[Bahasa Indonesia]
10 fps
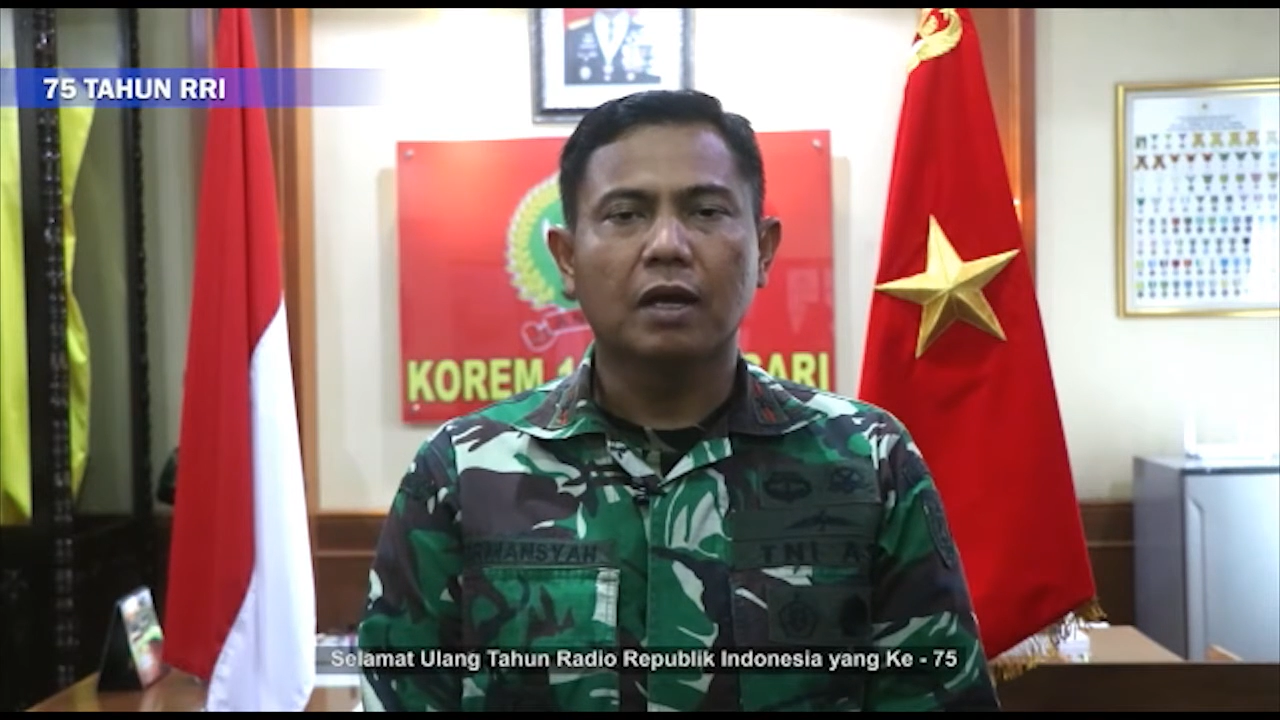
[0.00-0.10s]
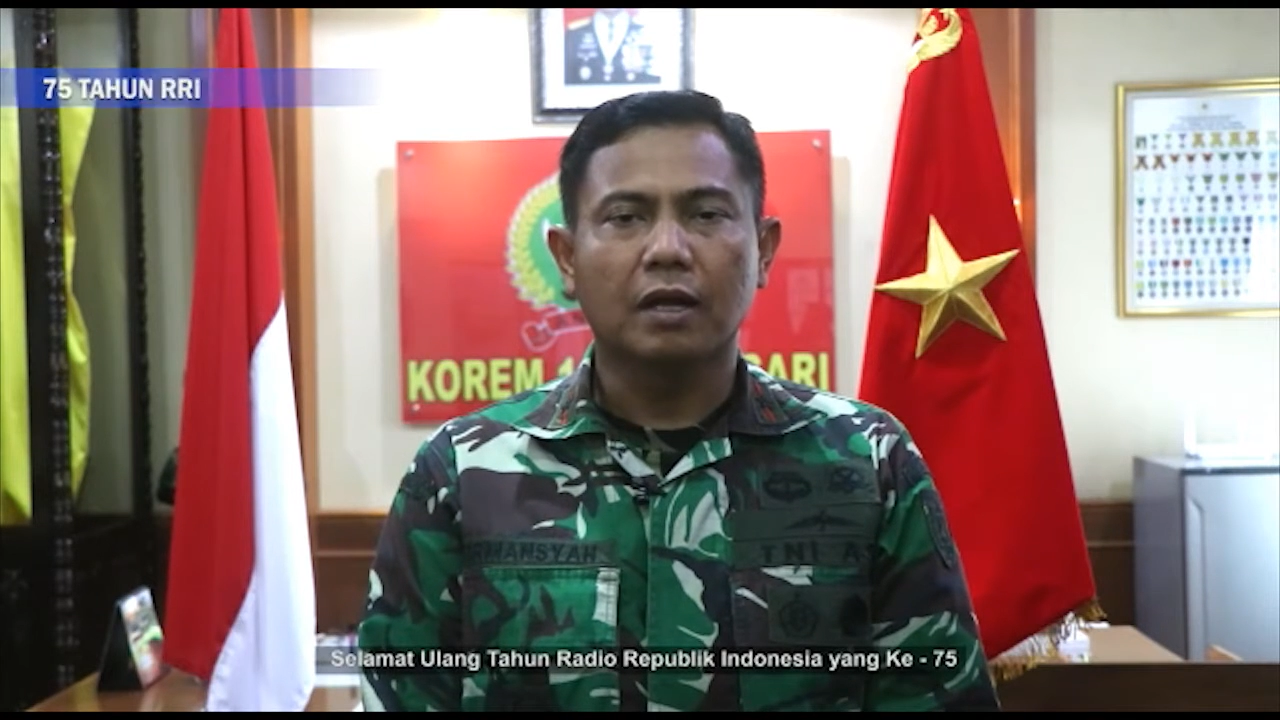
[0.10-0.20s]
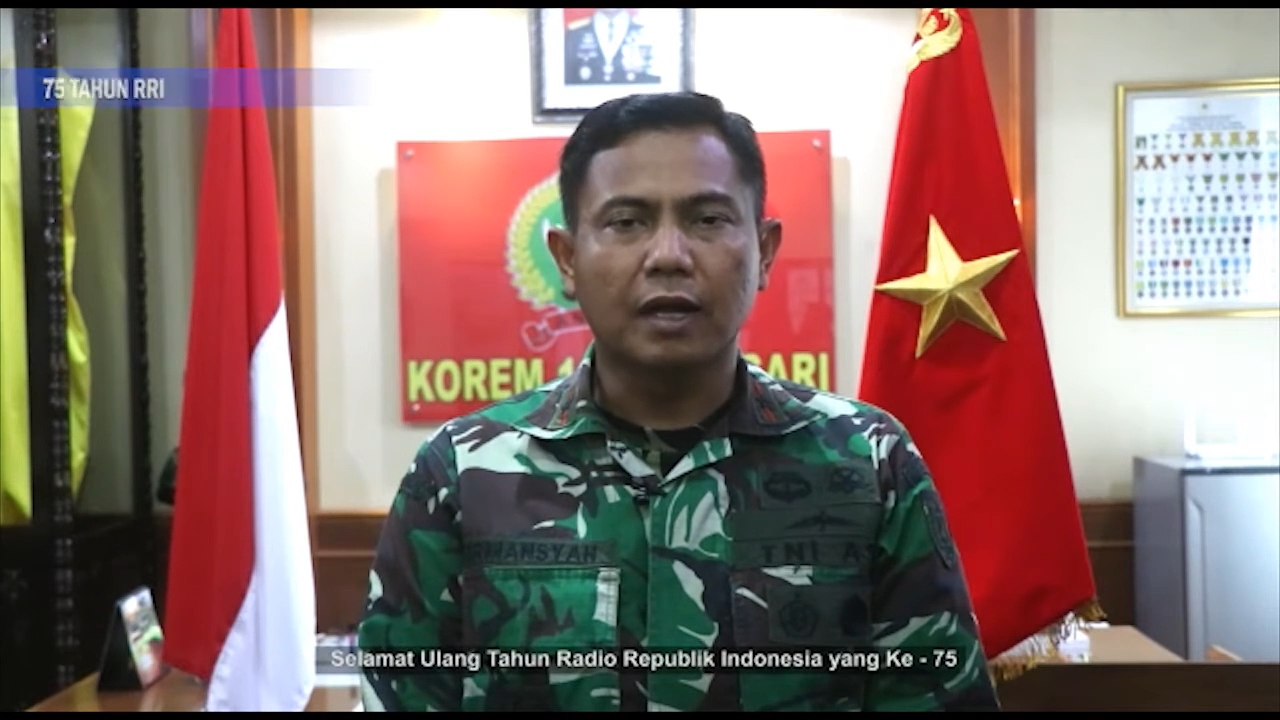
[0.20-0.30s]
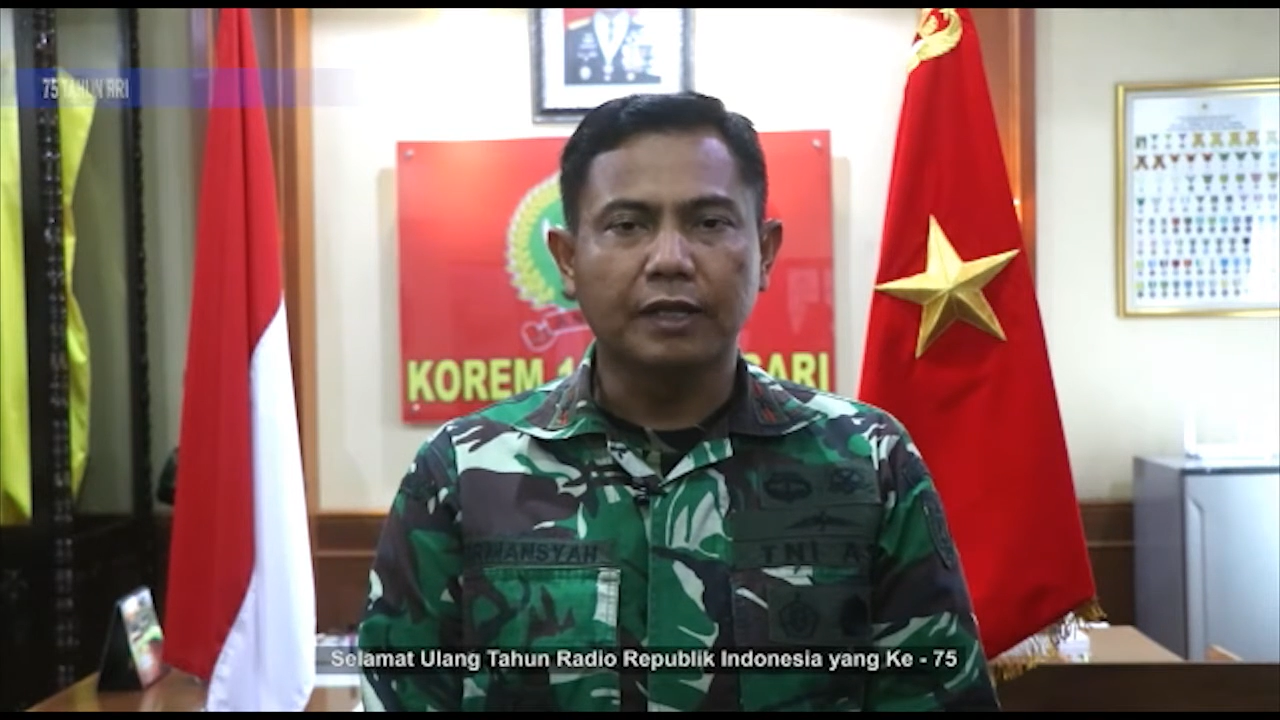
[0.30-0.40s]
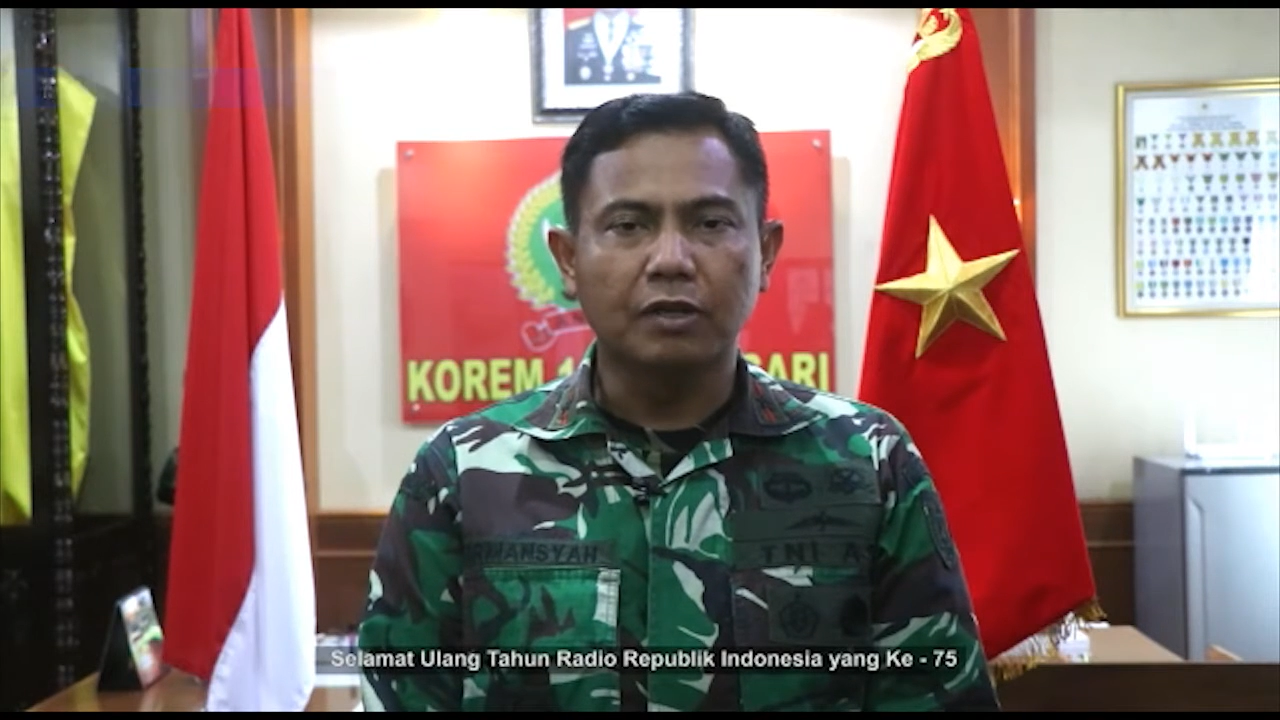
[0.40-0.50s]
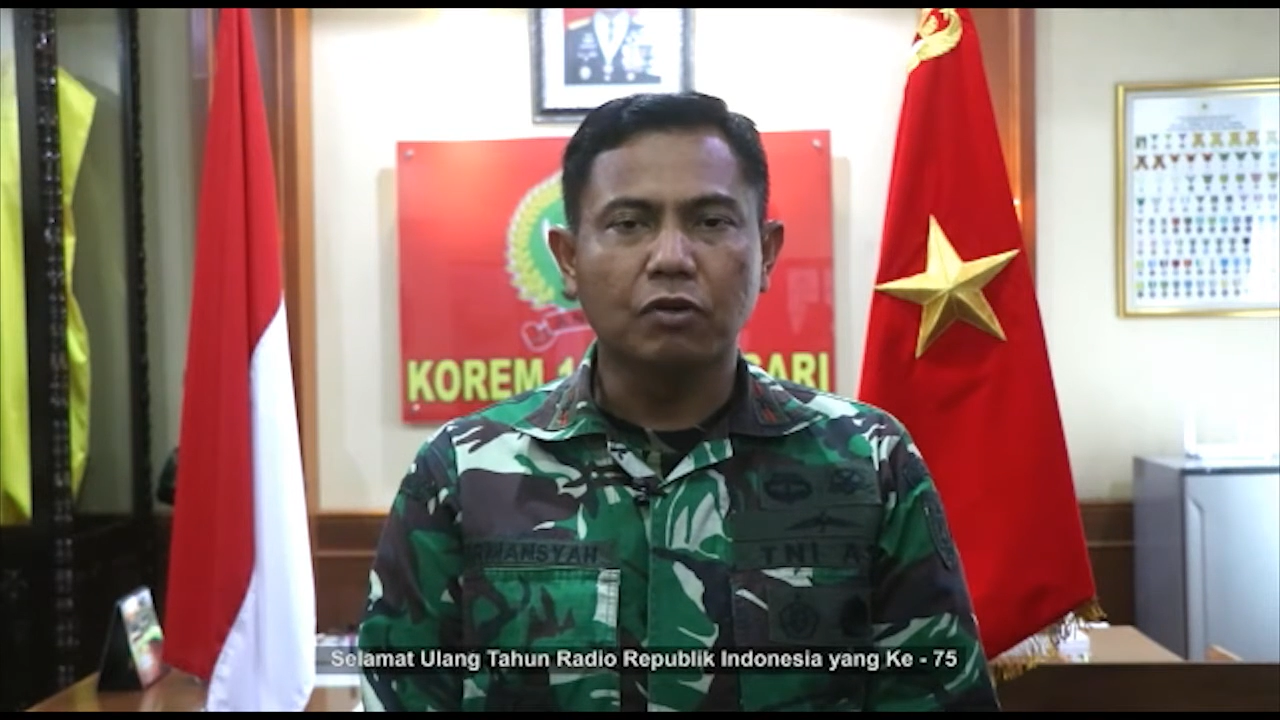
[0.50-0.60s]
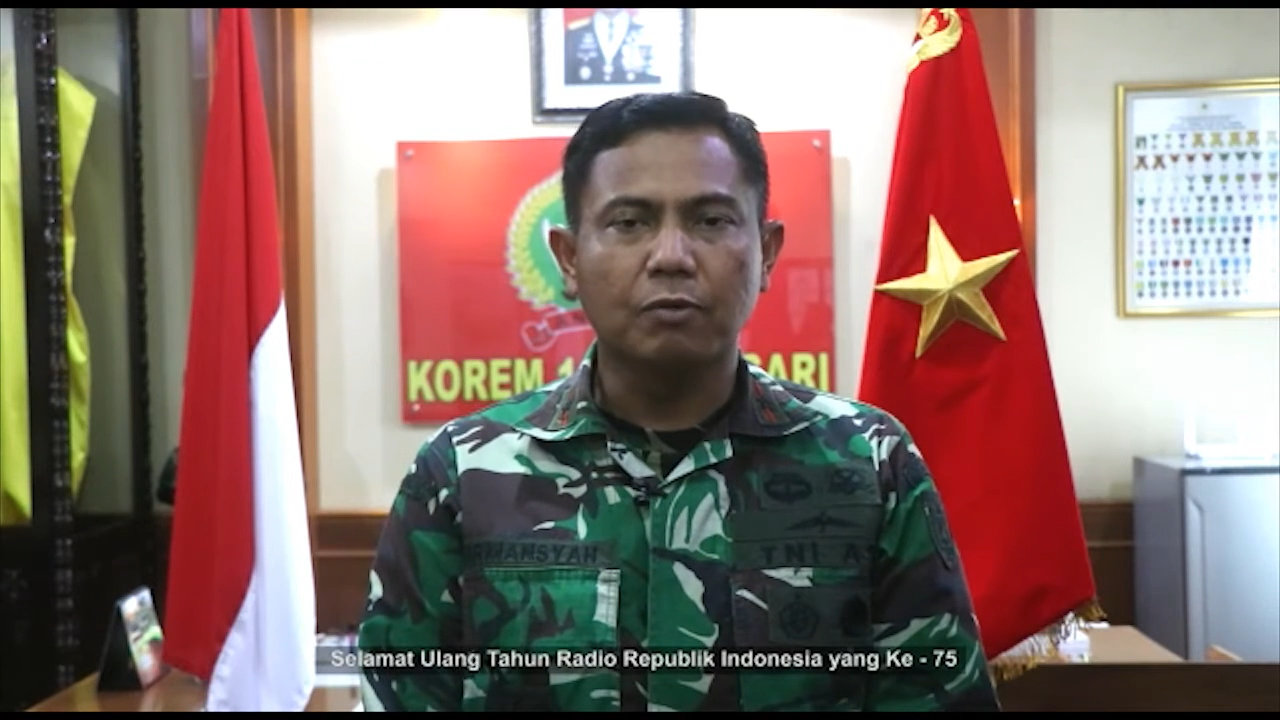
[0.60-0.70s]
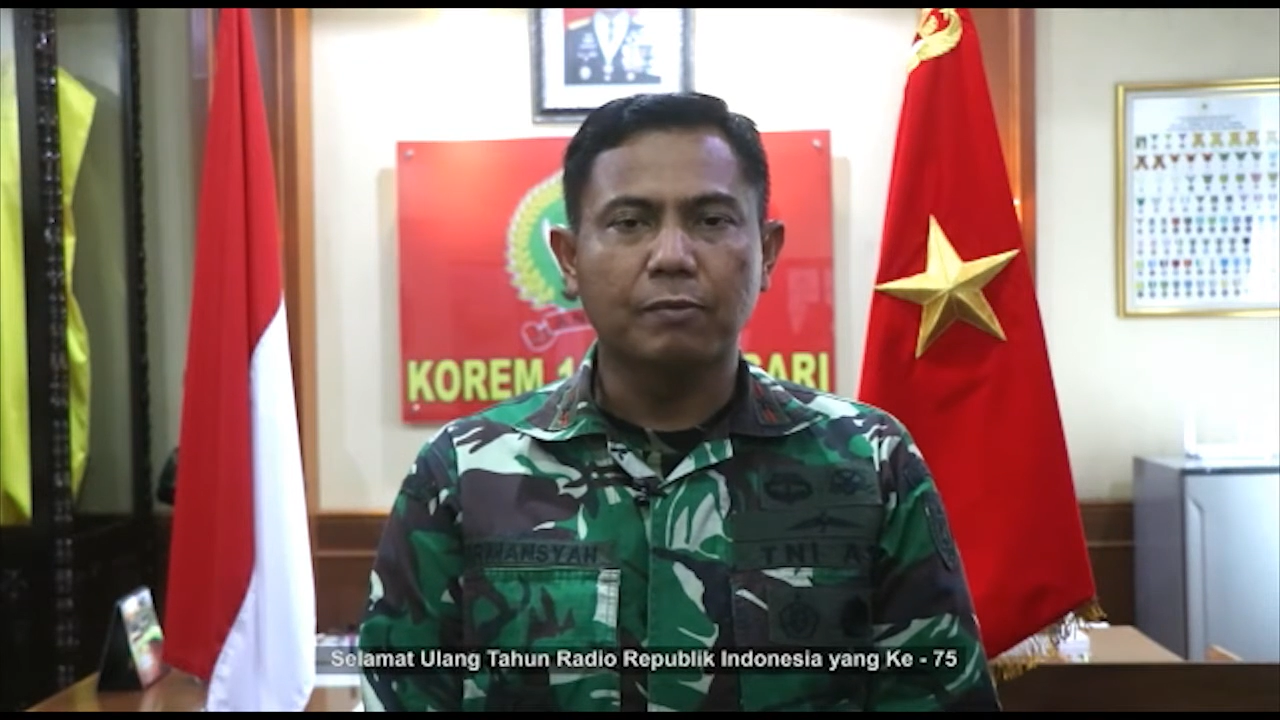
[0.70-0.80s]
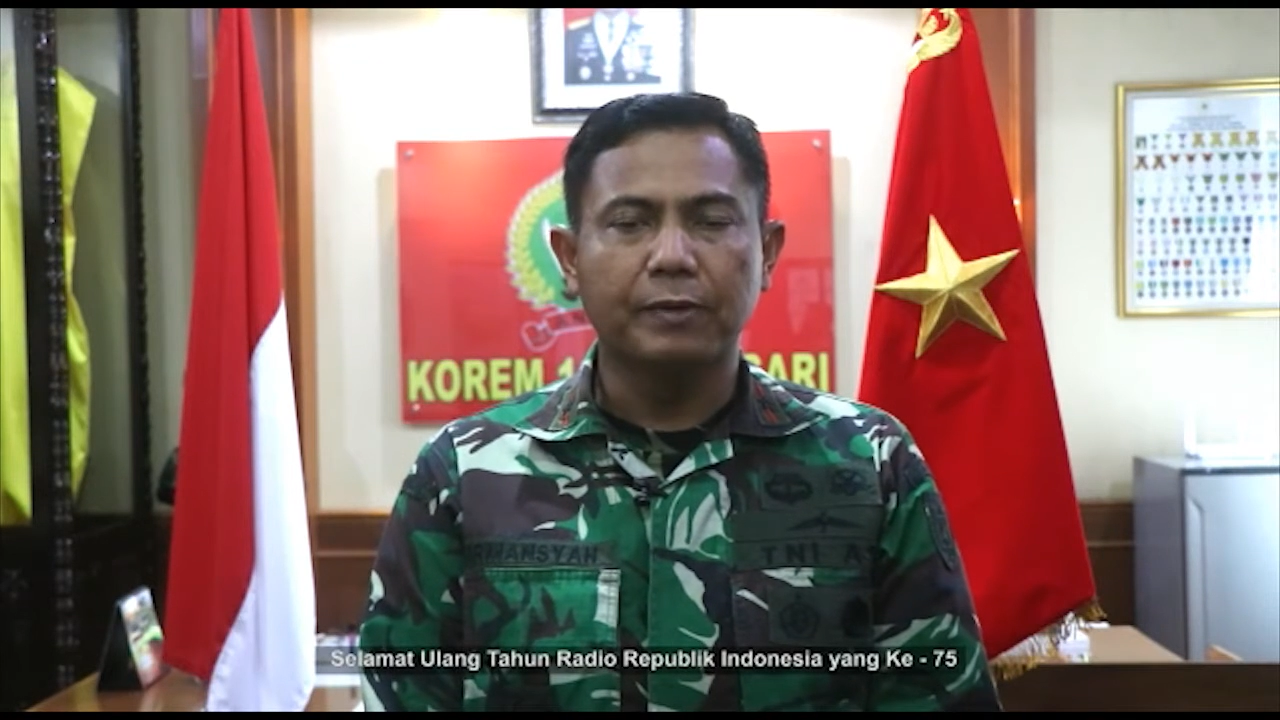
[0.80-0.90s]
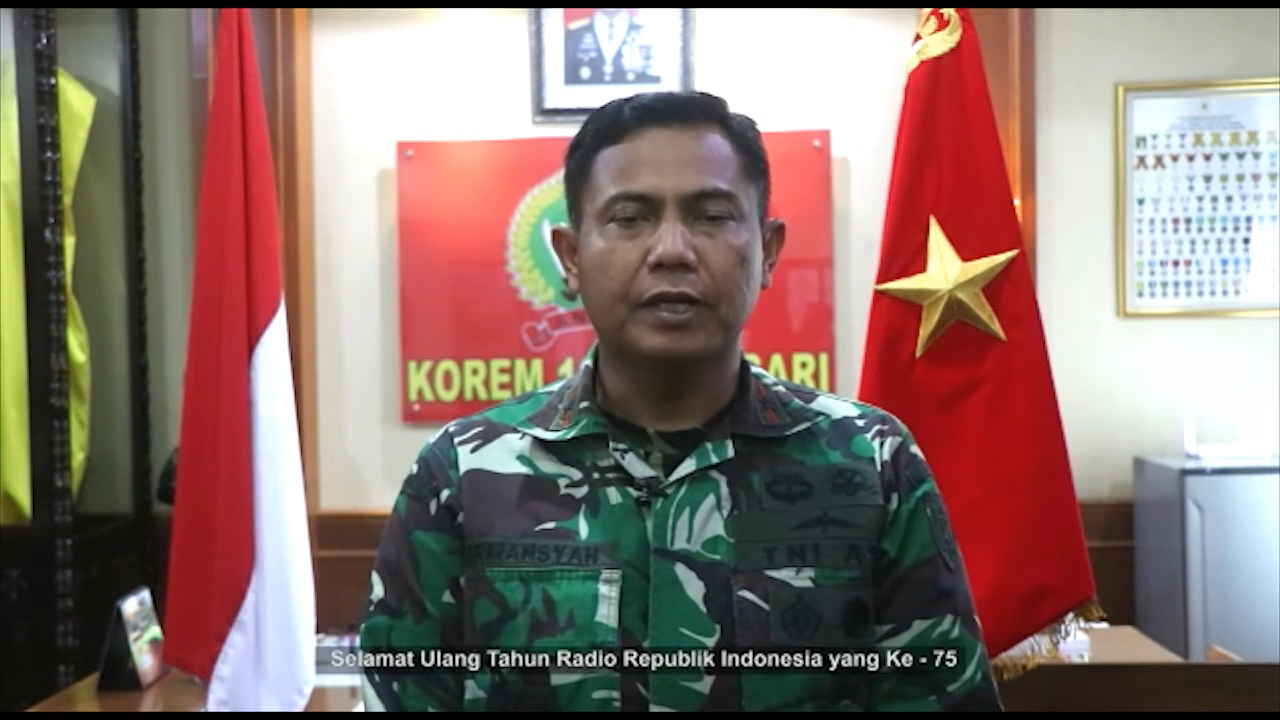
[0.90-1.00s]
Radio
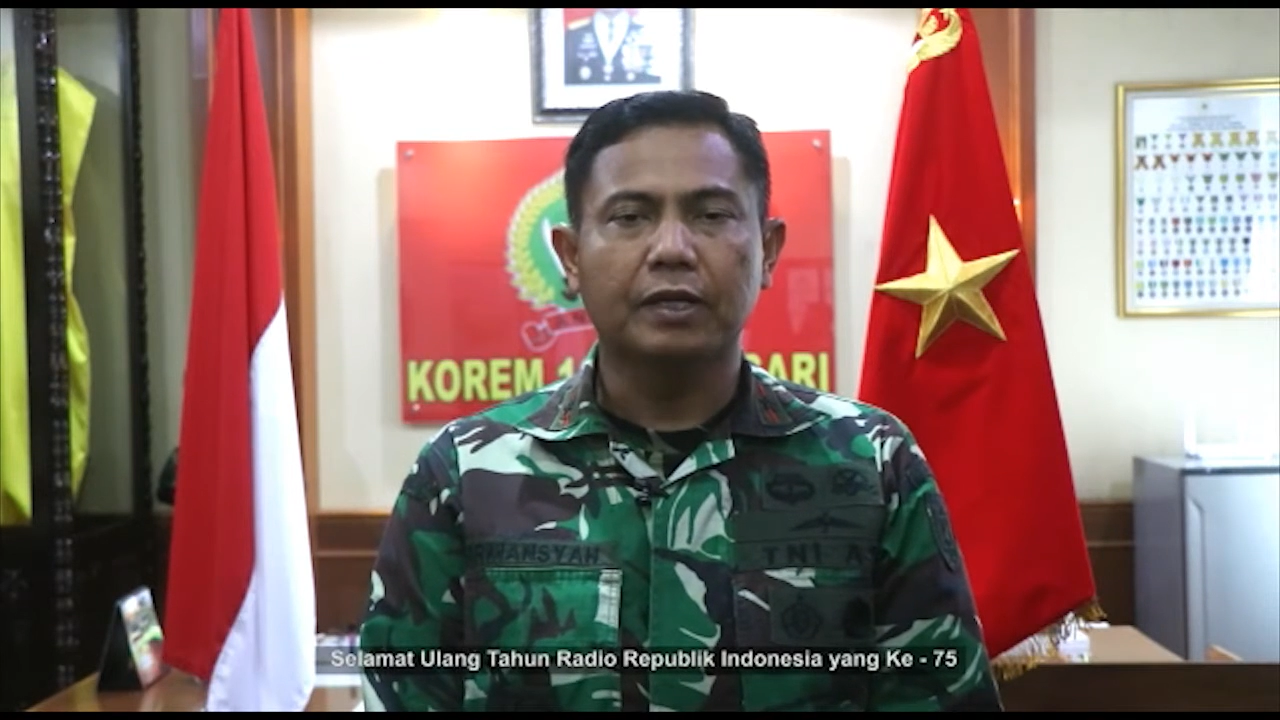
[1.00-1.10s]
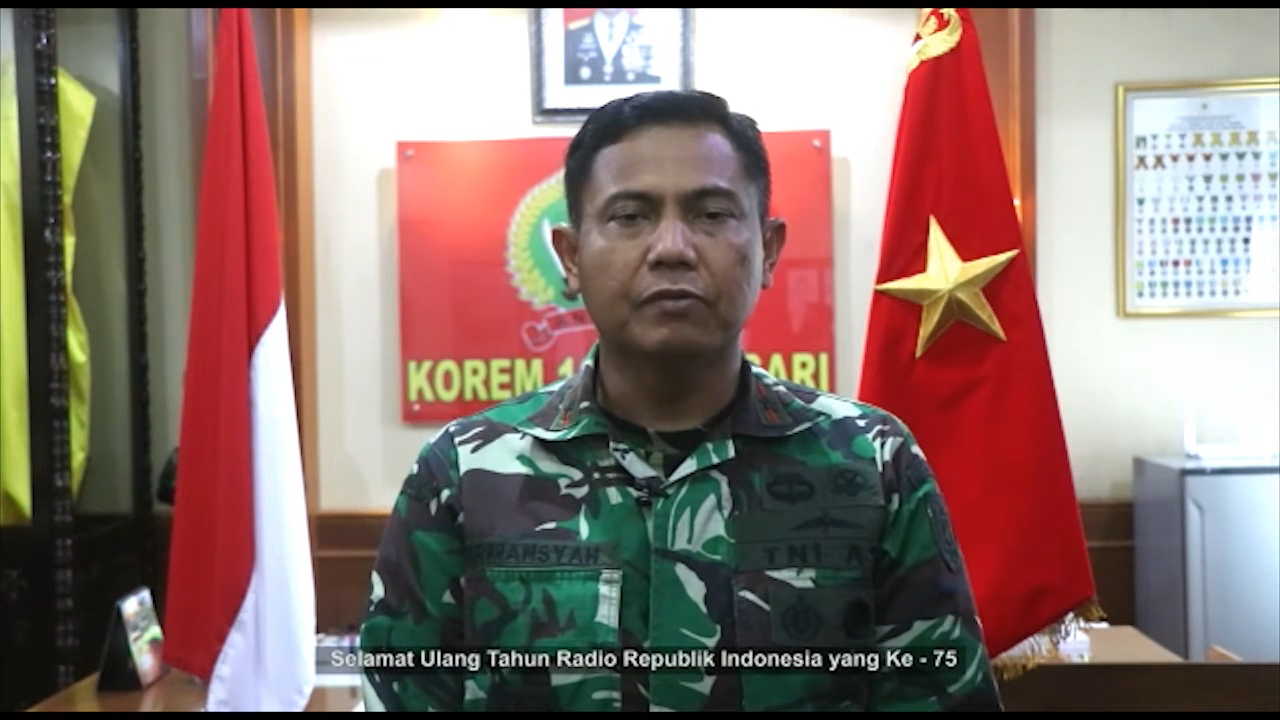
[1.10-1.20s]
Republik